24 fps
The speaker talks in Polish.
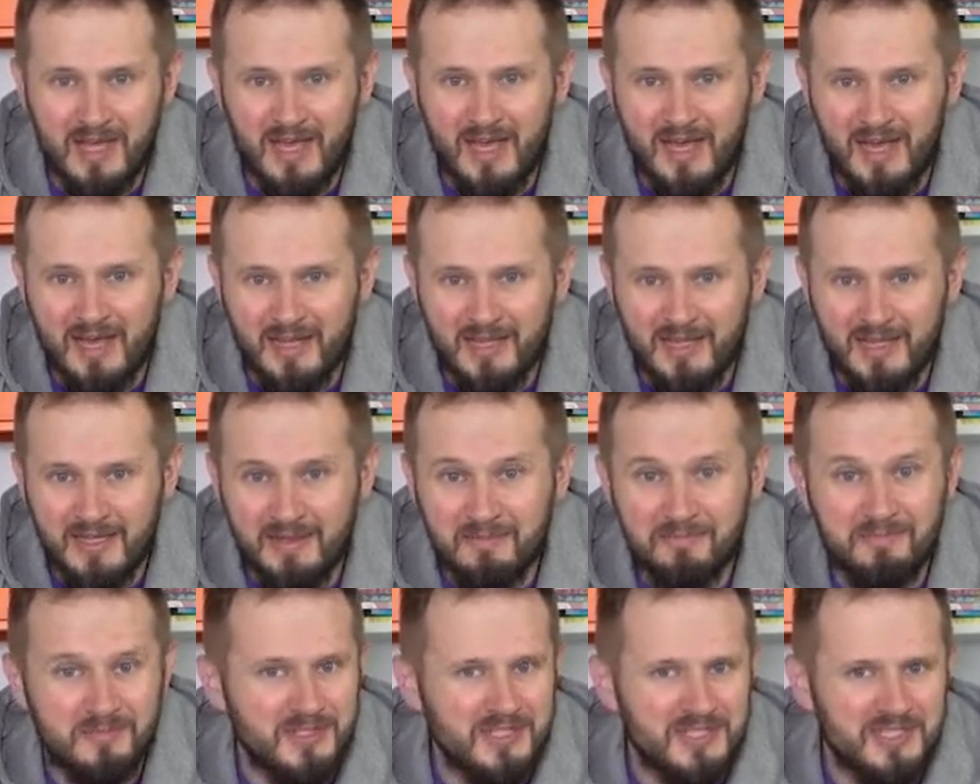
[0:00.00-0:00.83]

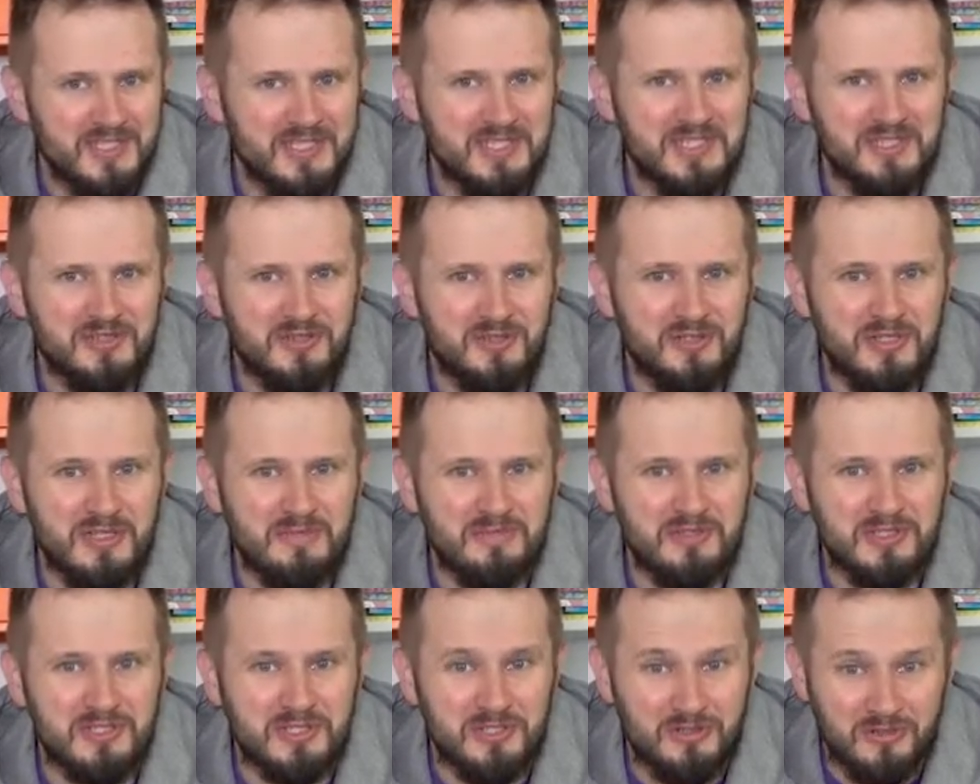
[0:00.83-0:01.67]
Ale nic nie stoi na
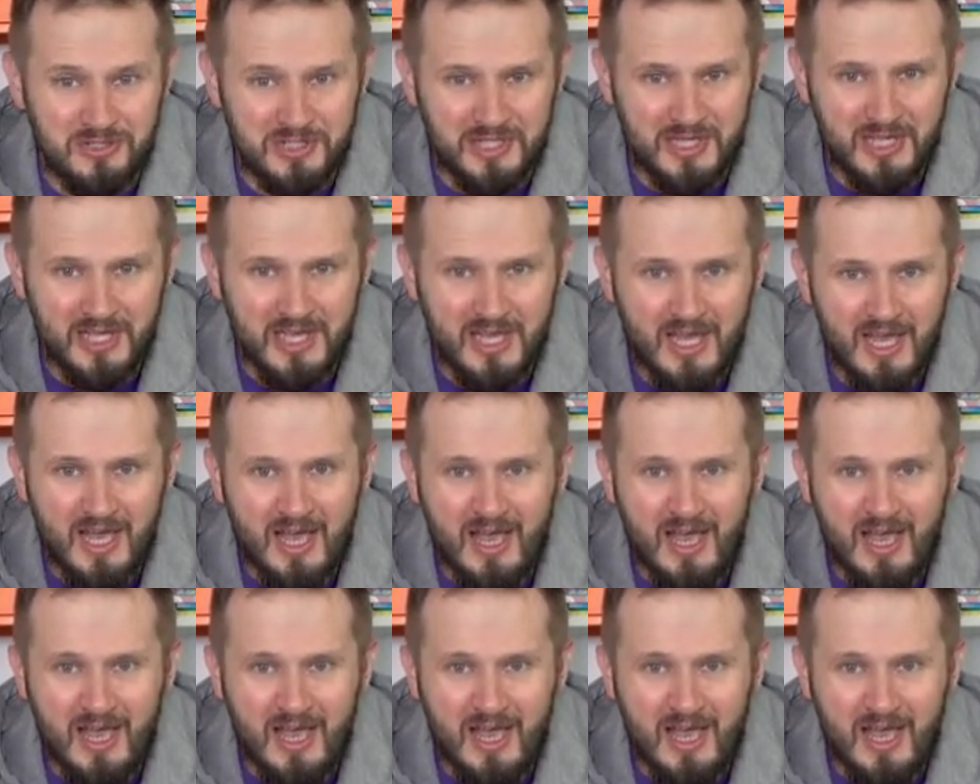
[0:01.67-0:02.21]
przeszkodzie,